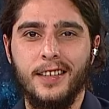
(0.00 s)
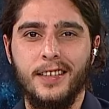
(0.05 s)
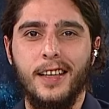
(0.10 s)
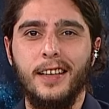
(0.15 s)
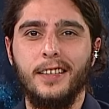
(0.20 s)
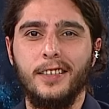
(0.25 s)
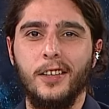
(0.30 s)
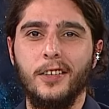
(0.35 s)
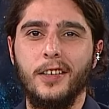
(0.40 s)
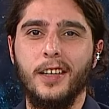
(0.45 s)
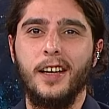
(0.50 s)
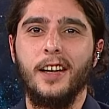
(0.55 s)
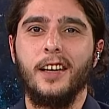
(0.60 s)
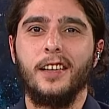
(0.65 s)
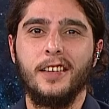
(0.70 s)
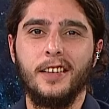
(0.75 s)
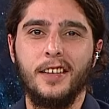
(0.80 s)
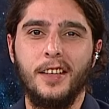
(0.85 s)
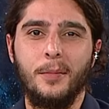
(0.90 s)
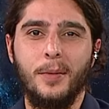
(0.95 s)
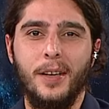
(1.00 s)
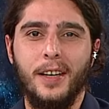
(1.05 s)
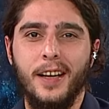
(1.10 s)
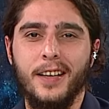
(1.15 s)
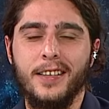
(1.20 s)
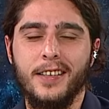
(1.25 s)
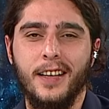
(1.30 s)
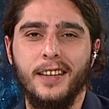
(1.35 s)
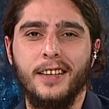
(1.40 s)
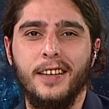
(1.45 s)
Zeytalk kanalında ben
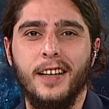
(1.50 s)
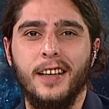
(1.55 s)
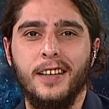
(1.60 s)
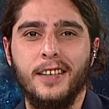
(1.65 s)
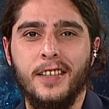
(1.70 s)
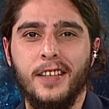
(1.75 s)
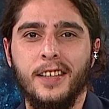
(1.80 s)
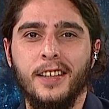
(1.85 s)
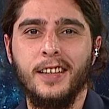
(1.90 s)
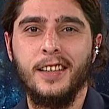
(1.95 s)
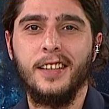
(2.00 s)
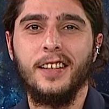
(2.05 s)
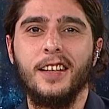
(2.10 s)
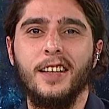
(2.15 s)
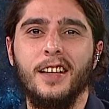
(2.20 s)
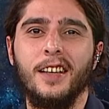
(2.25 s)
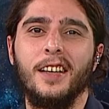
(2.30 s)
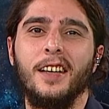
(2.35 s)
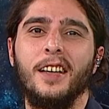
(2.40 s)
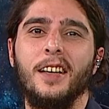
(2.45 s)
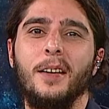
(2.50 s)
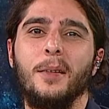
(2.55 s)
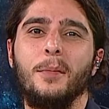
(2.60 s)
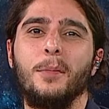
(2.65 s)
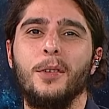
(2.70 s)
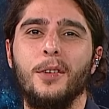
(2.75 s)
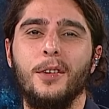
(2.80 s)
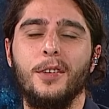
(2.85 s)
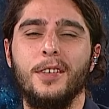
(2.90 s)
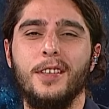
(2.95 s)
Esat Yalçın. Ee,
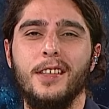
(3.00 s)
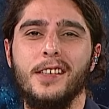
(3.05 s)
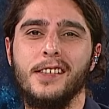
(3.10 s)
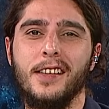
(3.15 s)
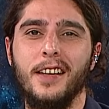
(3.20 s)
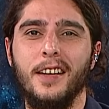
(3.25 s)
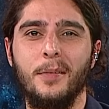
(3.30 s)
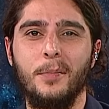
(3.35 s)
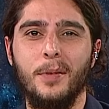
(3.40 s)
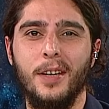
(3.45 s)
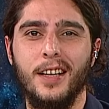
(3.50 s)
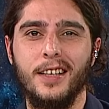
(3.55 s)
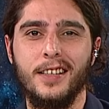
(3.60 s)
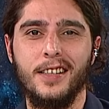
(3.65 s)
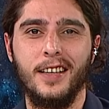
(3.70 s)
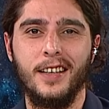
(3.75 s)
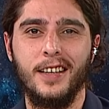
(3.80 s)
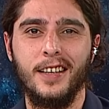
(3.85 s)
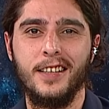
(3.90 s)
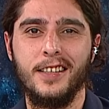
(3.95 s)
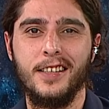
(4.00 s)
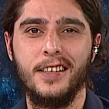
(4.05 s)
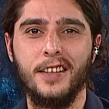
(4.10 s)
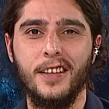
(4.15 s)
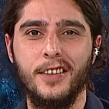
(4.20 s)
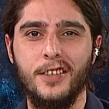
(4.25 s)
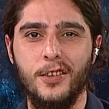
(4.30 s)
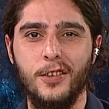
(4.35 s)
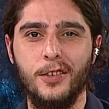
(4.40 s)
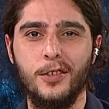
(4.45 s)
bugün sizlere biraz daha
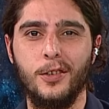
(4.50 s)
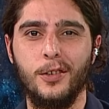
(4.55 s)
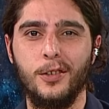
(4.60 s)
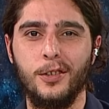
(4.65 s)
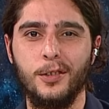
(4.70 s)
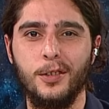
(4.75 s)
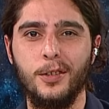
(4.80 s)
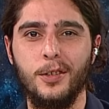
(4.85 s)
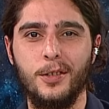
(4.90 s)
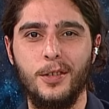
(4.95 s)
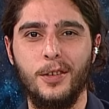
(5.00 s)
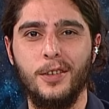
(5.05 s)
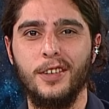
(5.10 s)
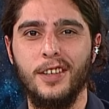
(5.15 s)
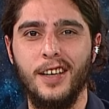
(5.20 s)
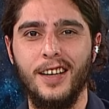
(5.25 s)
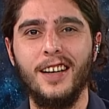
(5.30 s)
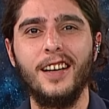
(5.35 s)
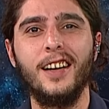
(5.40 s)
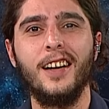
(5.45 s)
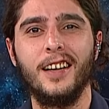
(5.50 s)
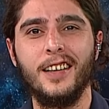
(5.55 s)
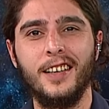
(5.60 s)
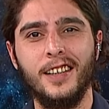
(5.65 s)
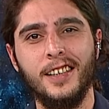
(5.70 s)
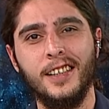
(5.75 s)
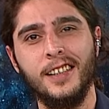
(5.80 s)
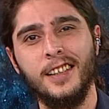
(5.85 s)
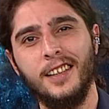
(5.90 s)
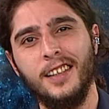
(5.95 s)
aslında çok sorduğunuz sorularla
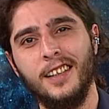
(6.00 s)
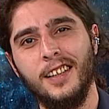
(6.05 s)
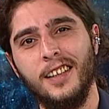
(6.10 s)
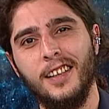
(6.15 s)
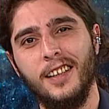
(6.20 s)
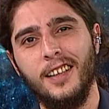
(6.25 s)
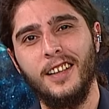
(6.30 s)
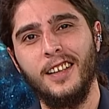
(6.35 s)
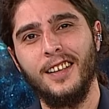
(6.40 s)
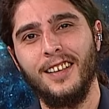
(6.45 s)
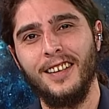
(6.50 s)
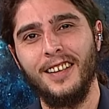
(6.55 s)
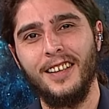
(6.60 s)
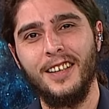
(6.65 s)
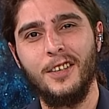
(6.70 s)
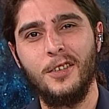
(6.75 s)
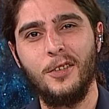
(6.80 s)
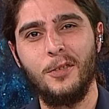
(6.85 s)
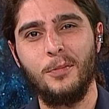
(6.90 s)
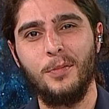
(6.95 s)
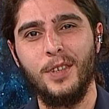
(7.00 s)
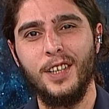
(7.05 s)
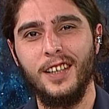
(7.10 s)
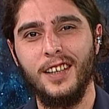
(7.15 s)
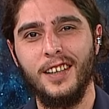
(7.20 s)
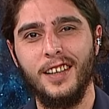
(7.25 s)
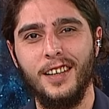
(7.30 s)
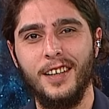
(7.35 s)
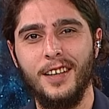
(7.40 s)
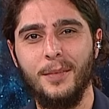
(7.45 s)
alakalı e, küçük bir
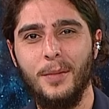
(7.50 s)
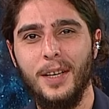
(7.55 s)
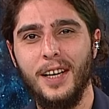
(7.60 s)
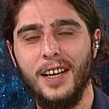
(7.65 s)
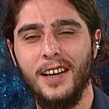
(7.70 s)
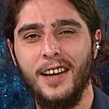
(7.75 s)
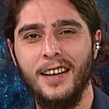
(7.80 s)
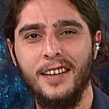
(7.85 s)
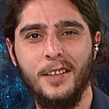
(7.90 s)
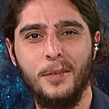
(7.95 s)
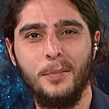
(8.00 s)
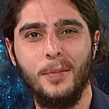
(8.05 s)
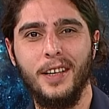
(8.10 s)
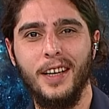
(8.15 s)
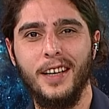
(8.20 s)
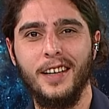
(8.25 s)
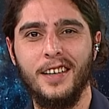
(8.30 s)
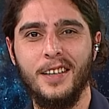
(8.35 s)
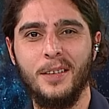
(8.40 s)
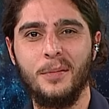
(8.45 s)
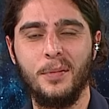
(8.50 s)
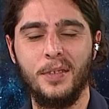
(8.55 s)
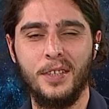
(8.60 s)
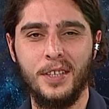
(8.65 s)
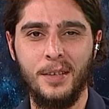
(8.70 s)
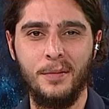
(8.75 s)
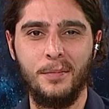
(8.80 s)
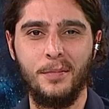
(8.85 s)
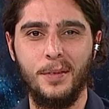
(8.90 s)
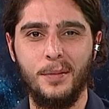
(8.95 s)
bilgilendirme yayını
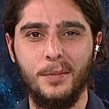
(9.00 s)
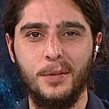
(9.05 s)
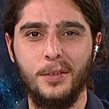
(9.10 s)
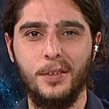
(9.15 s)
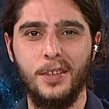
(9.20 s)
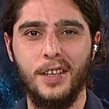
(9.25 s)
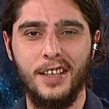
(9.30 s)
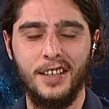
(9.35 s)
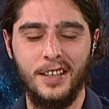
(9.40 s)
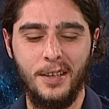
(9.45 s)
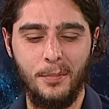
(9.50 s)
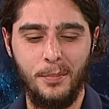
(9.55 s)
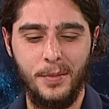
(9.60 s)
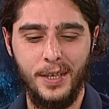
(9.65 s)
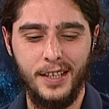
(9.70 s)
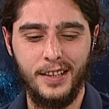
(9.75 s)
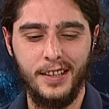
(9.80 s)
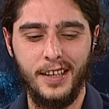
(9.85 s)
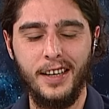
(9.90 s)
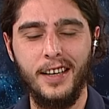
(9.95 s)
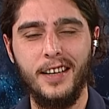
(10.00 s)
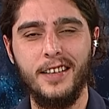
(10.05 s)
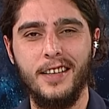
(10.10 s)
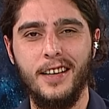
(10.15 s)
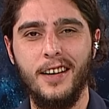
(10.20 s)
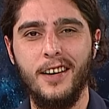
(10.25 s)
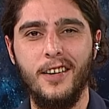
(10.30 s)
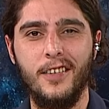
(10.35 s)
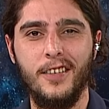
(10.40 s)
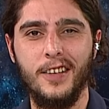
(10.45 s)
yapacağım. Bunlardan bir tanesi
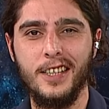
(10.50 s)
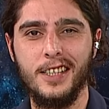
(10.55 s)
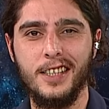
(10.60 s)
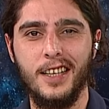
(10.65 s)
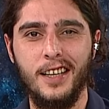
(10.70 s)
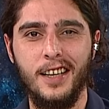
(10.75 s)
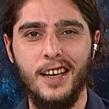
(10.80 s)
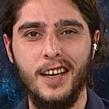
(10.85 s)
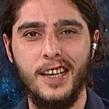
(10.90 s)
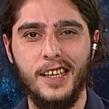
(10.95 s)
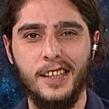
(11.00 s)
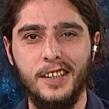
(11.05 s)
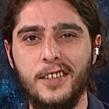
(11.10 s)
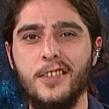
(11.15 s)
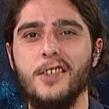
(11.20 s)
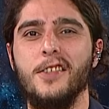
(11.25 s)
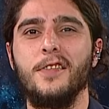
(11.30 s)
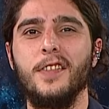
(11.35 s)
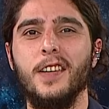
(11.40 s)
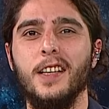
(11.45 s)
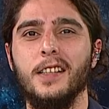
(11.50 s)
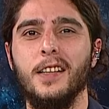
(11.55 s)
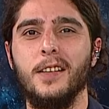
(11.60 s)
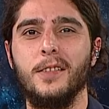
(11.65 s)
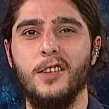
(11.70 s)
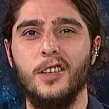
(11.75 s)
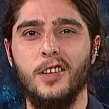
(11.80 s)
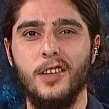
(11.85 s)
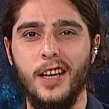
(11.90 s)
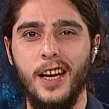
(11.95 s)
Havas'la alakalı çok fazla
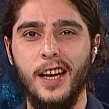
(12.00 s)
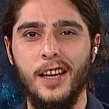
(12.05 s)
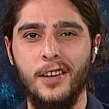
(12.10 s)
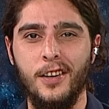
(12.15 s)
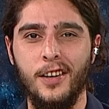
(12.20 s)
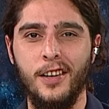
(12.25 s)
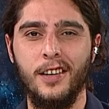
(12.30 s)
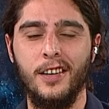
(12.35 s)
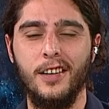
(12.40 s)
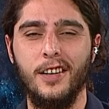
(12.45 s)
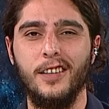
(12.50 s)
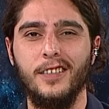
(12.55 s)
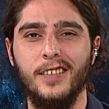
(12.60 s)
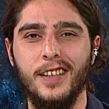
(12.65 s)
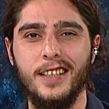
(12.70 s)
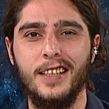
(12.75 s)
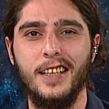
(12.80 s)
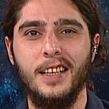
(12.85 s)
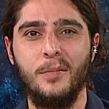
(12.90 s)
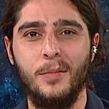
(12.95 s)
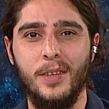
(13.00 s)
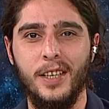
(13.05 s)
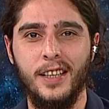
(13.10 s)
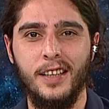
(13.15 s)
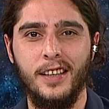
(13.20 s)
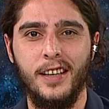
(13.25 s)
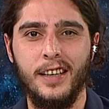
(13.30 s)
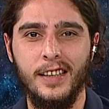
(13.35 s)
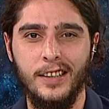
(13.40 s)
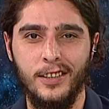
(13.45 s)
soru geliyor. Havas
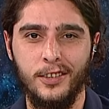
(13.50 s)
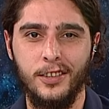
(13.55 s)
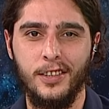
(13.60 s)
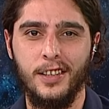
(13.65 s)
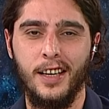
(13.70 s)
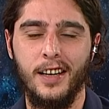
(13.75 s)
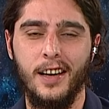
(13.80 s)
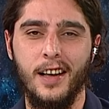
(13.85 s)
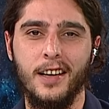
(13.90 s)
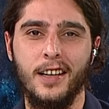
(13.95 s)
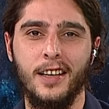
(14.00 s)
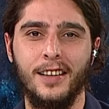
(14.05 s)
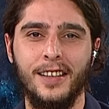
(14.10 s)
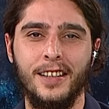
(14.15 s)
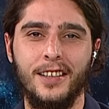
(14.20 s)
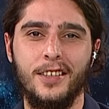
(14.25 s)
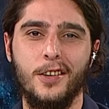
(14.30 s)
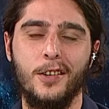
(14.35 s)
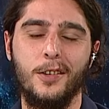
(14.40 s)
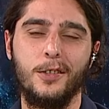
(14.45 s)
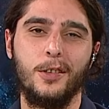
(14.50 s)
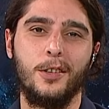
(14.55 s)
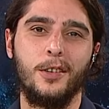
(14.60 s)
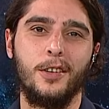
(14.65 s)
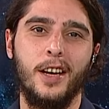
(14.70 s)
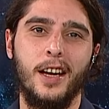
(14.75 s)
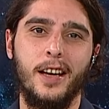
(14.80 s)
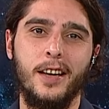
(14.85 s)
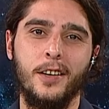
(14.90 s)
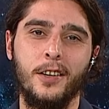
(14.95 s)
ilminin ne olduğuyla alakalı çok
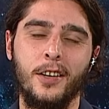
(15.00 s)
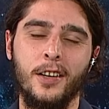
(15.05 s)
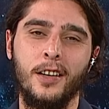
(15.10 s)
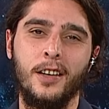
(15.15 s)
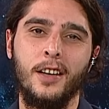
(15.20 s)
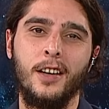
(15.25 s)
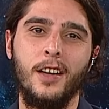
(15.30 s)
soru geliyor